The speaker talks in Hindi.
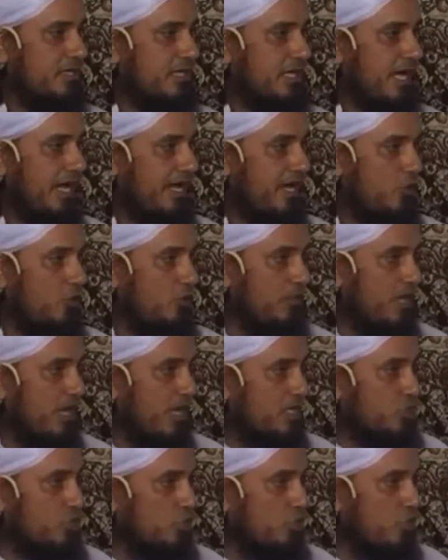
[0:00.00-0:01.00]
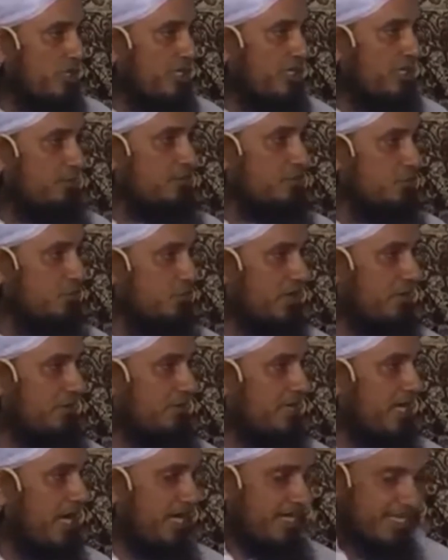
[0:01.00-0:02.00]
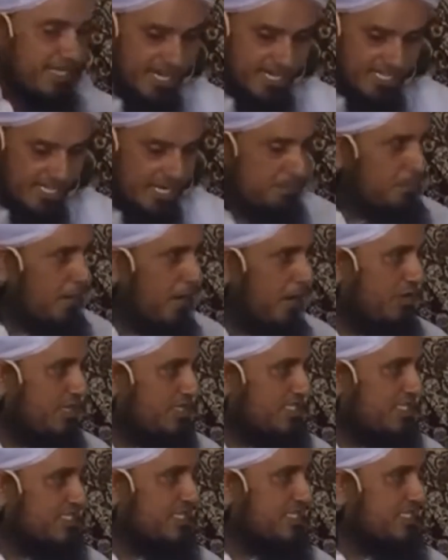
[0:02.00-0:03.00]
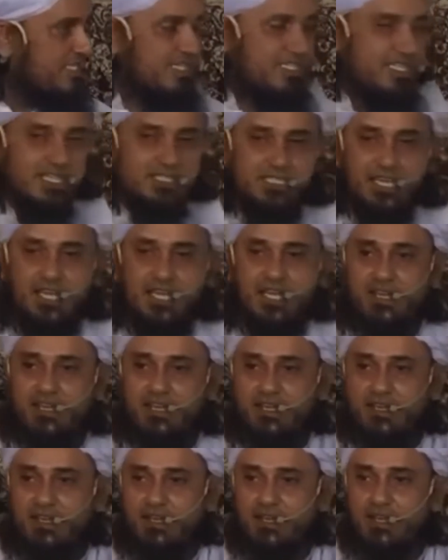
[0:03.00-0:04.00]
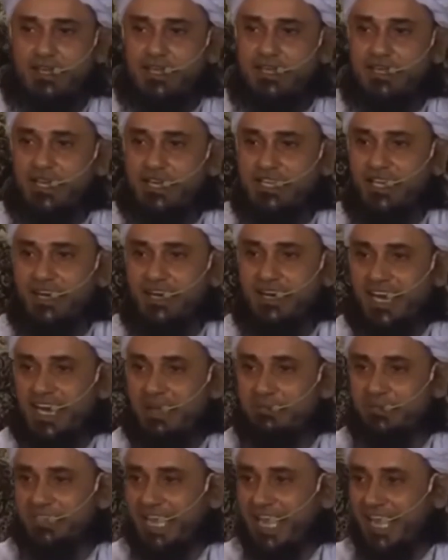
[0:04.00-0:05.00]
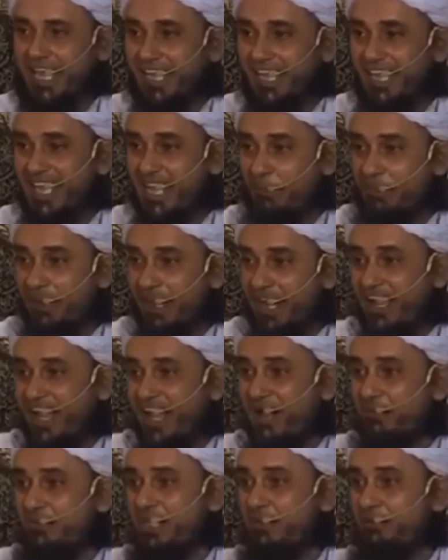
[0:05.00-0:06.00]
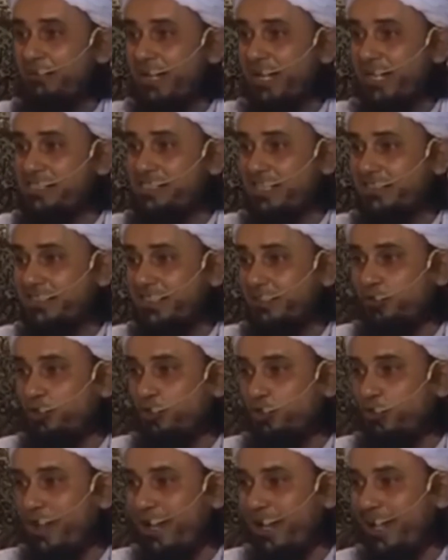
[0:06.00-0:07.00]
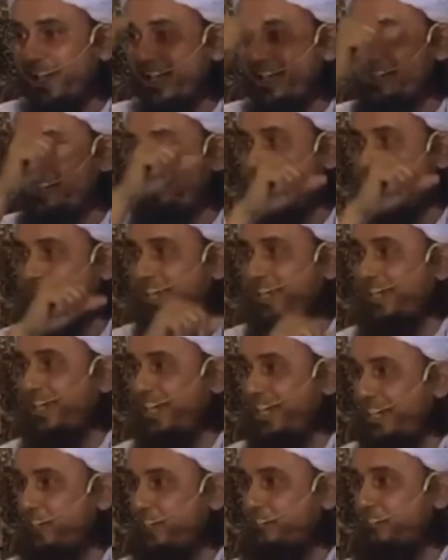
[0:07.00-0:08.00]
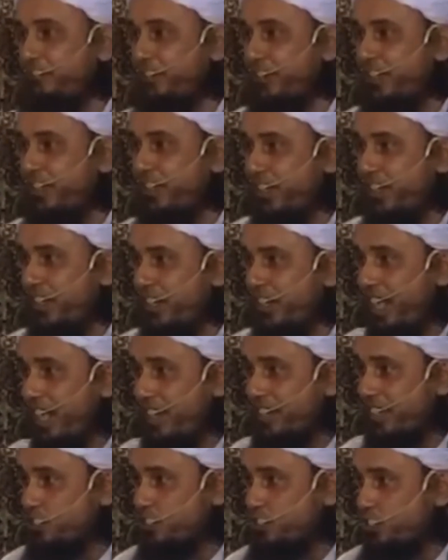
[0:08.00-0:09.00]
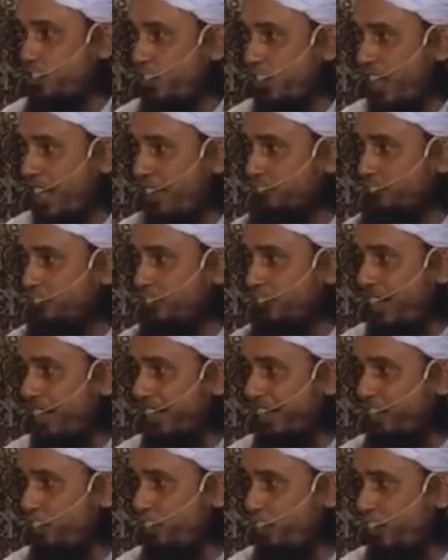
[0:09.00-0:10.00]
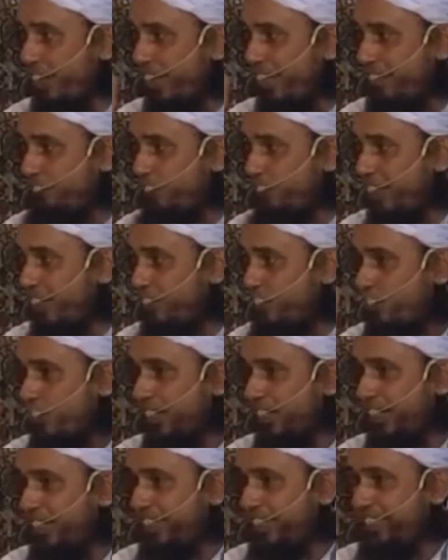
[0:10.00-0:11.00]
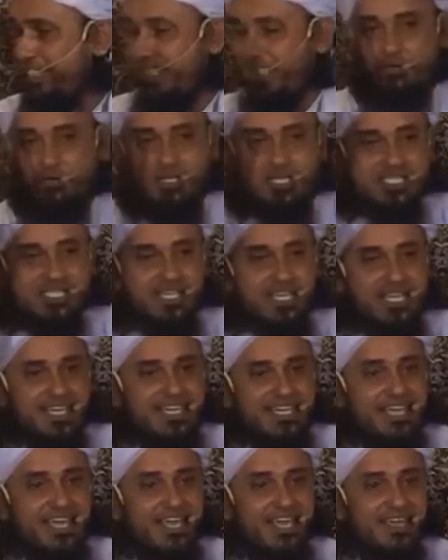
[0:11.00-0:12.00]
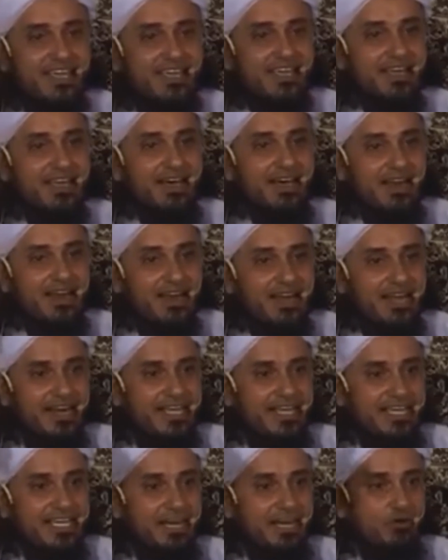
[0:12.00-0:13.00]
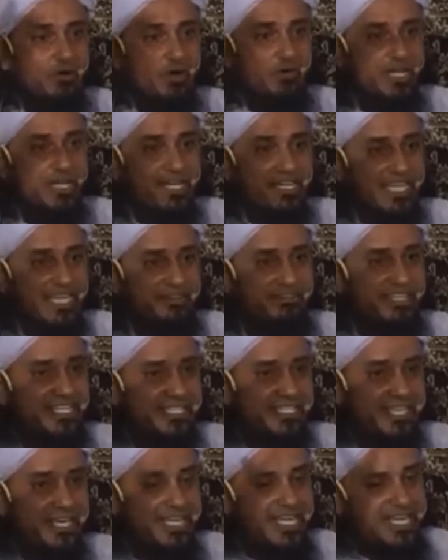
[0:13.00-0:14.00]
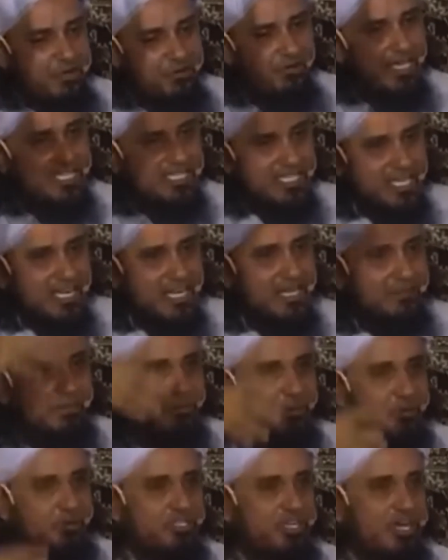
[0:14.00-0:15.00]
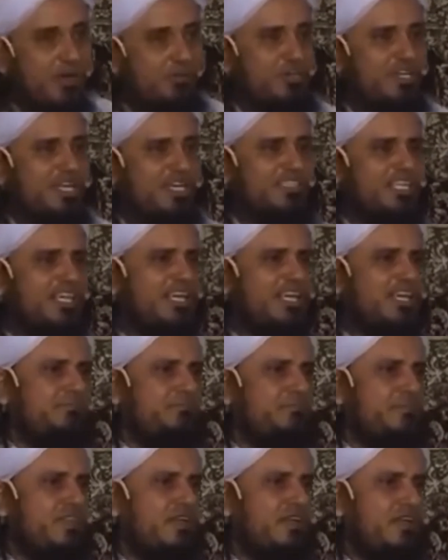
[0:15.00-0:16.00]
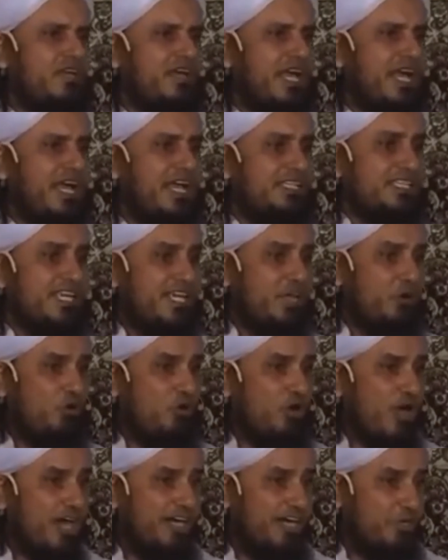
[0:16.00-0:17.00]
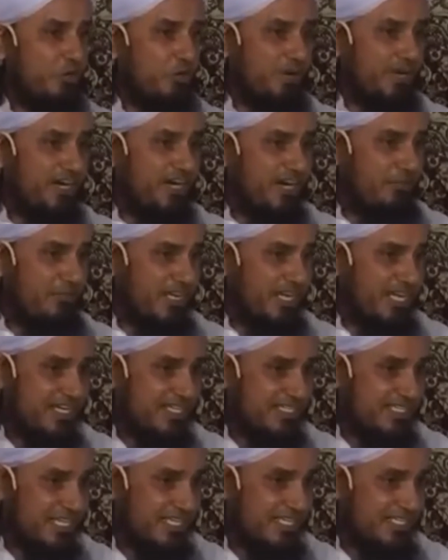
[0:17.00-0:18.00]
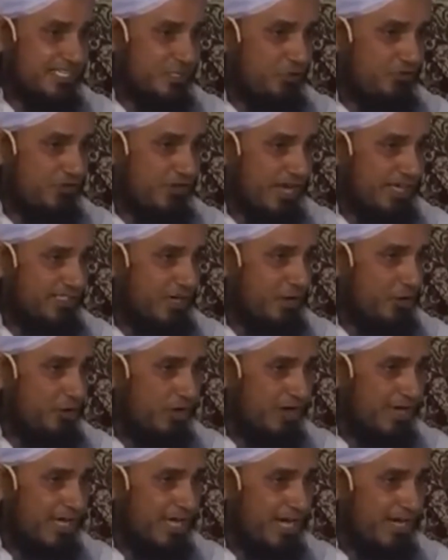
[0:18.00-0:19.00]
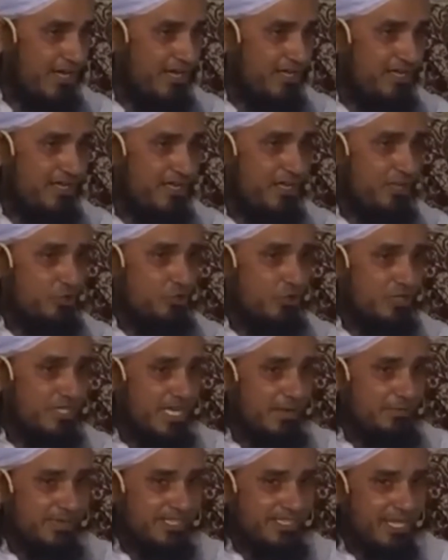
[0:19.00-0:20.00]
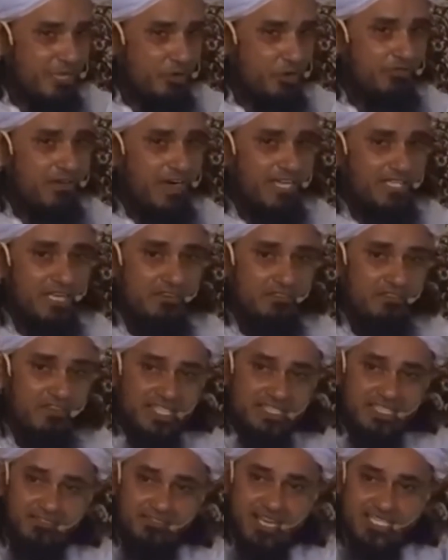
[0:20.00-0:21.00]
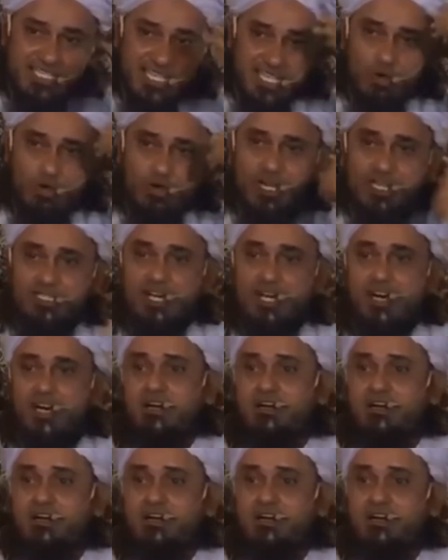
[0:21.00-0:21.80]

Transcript: अलहम अर्जुलूमशून बिहा क्या इनके पाँव हैं जिससे चल सकते हैं यानी अल्लाह ने बताया कि ये अपना काम नहीं बना सकते तो तुम्हारा कहां से बनाएंगे लिहाजा जो काम तुम्हारे हो गए वो इन्होंने नहीं किए वो किसने किए अल्लाह ने किए और इनकी वजह से नहीं कि वो ऐसी गरीबी में कुछ काम हो जाते हैं ऐसे ही रूहानी टोपी ड्रामे के से किसी को फायदा हो गया तो ये मत देखो फायदा ही फायदा वैसे ही होना था